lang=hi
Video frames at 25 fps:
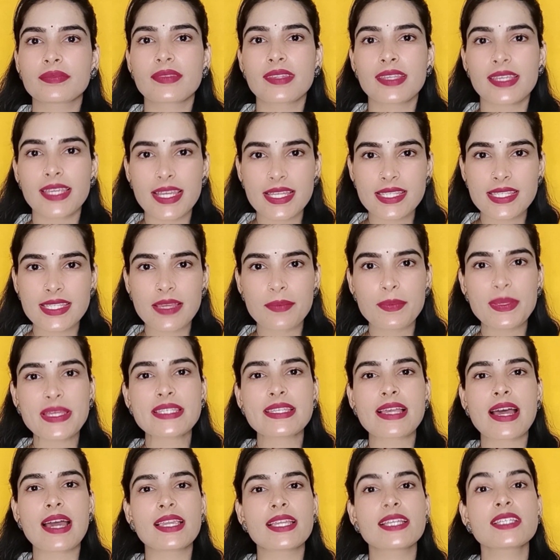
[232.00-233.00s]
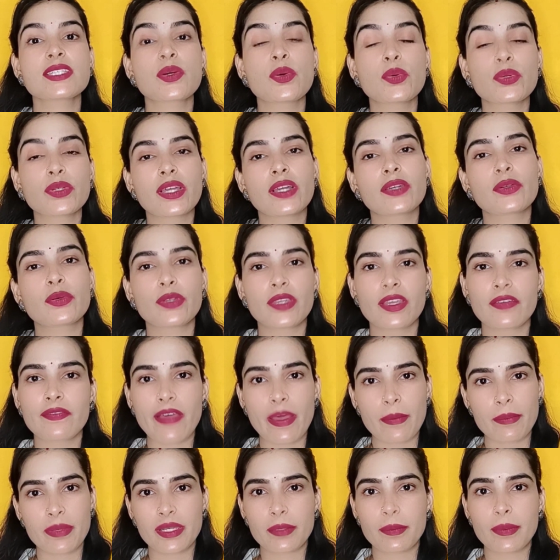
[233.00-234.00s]
ये सभी साड़ीज कोटा डोरिया
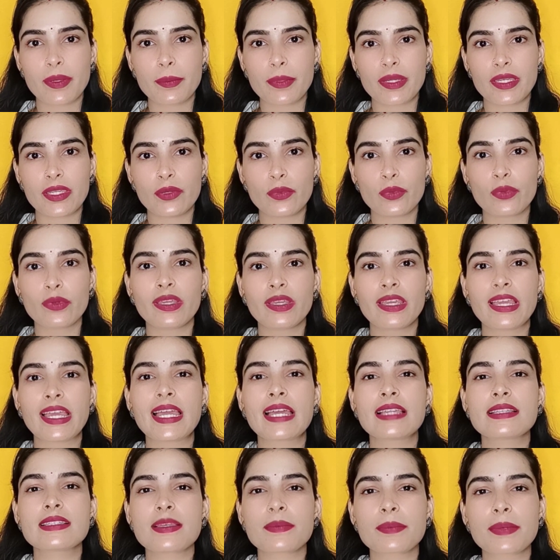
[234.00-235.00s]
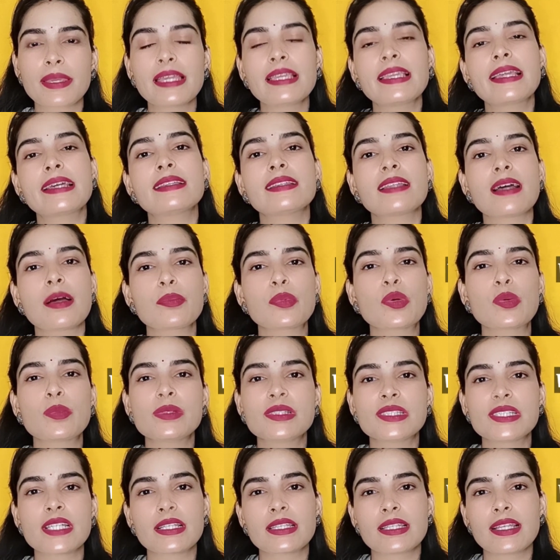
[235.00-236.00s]
फैब्रिक में बनी हुई है एंड सबकी लेंथ आपको मिल
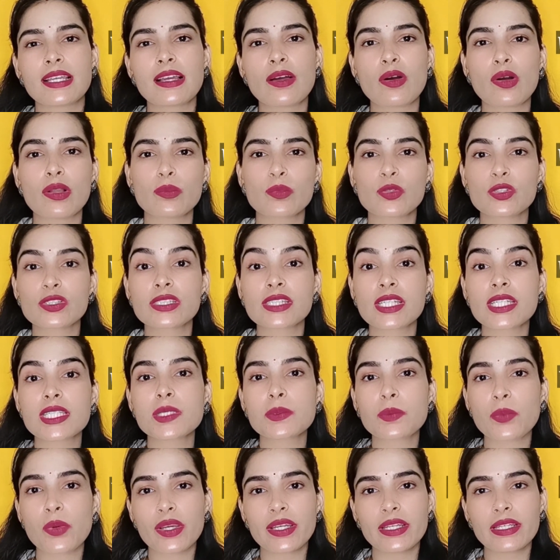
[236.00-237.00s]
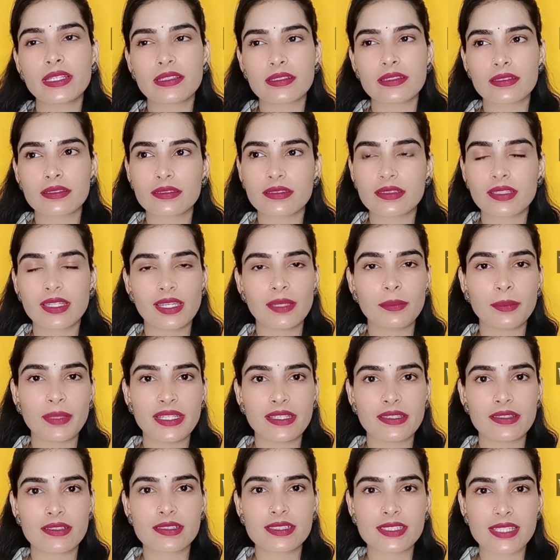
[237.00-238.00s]
जाती है ऑलमोस्ट सिक्स पॉइंट थ्री
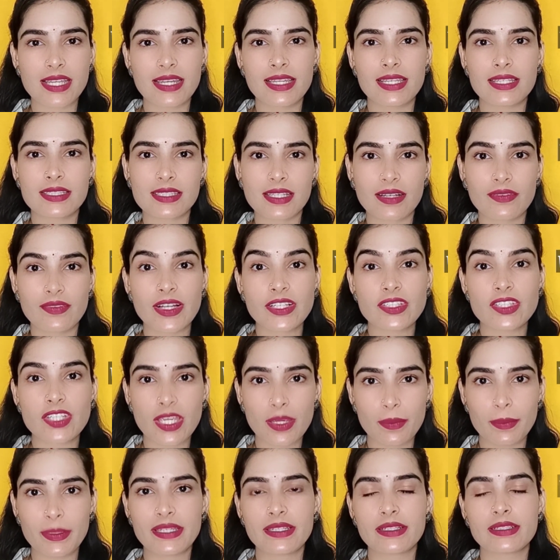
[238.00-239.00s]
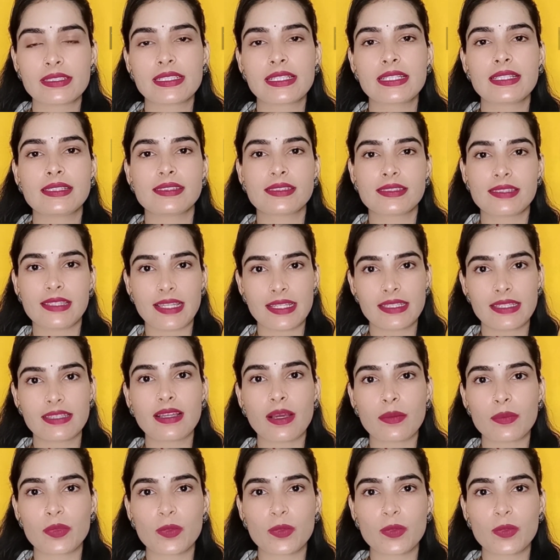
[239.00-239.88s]
मीटर्स यानी सवा छः मीटर की लेंथ आपको